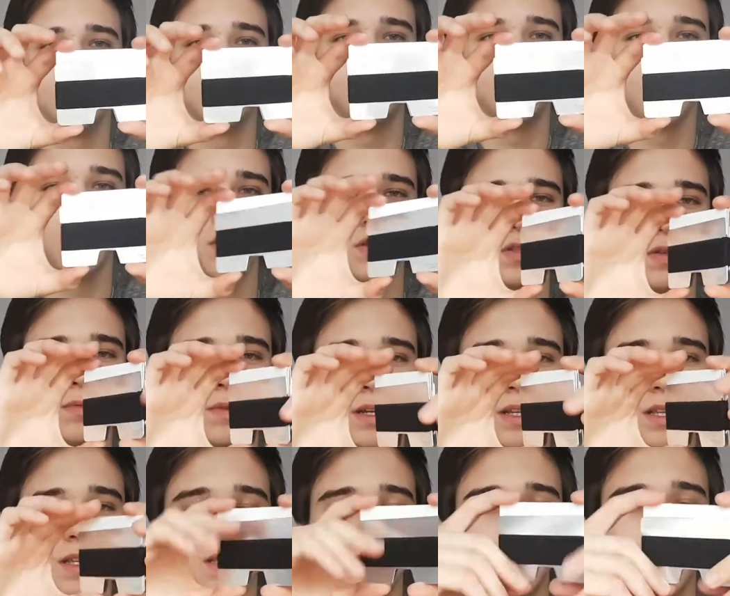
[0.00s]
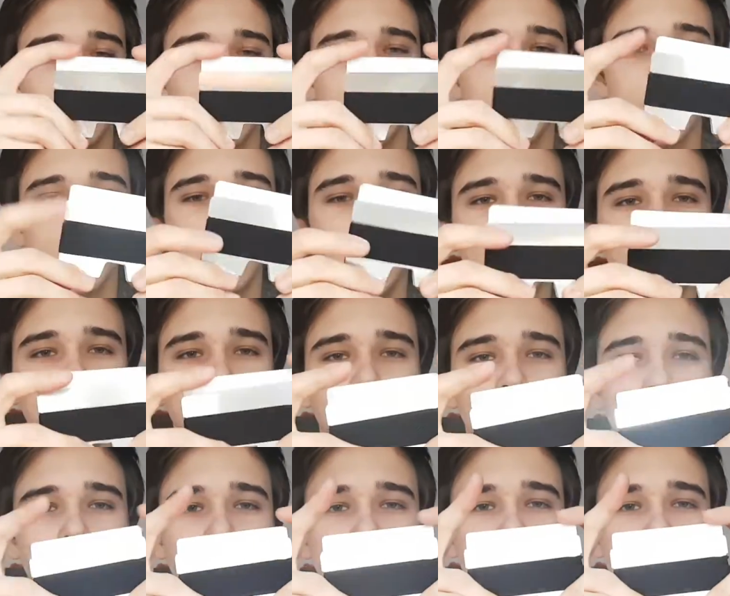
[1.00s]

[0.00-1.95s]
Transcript: wychodzą tak na zewnątrz. Potem